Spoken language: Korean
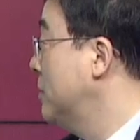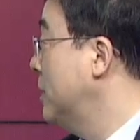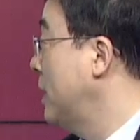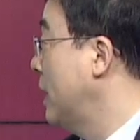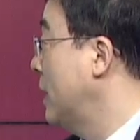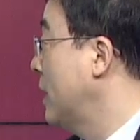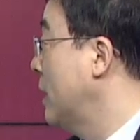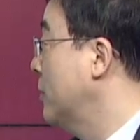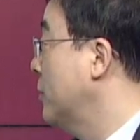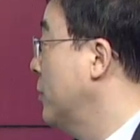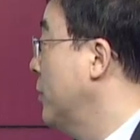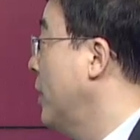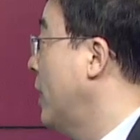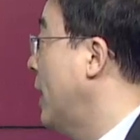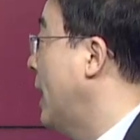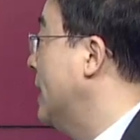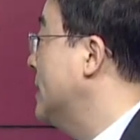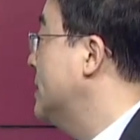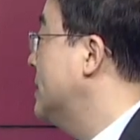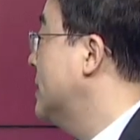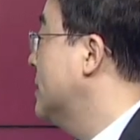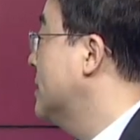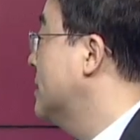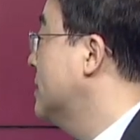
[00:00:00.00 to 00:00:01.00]
되겠고요.
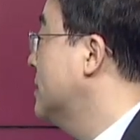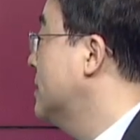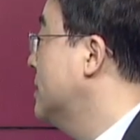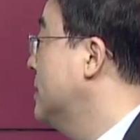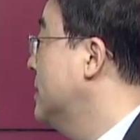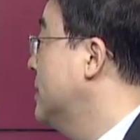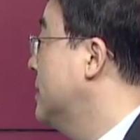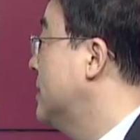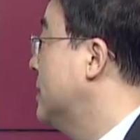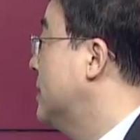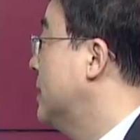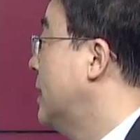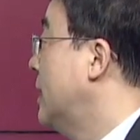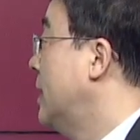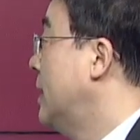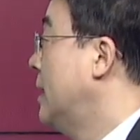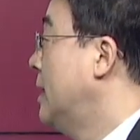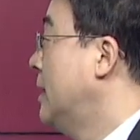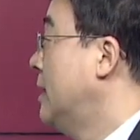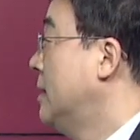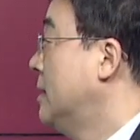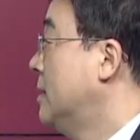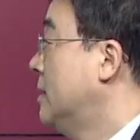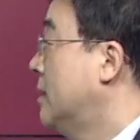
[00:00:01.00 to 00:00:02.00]
아직은
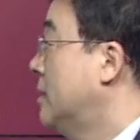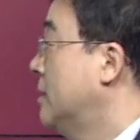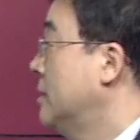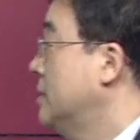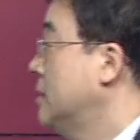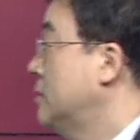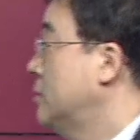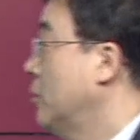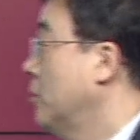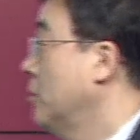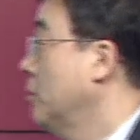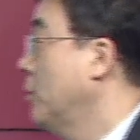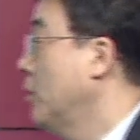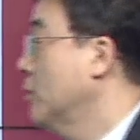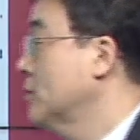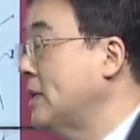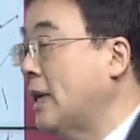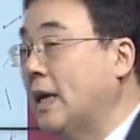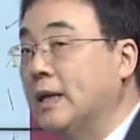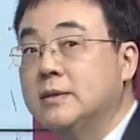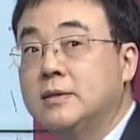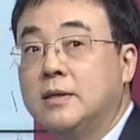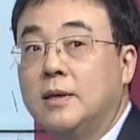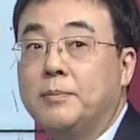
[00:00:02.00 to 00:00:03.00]
어, 이 종목
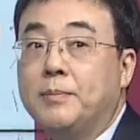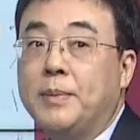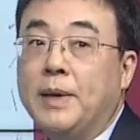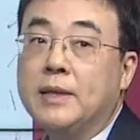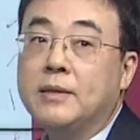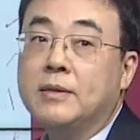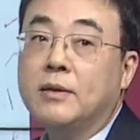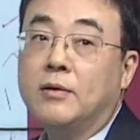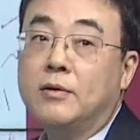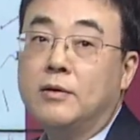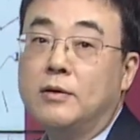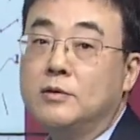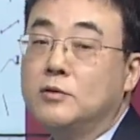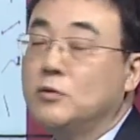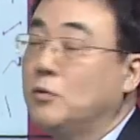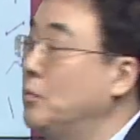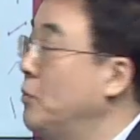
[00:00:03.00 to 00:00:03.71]
자체 패턴을 좀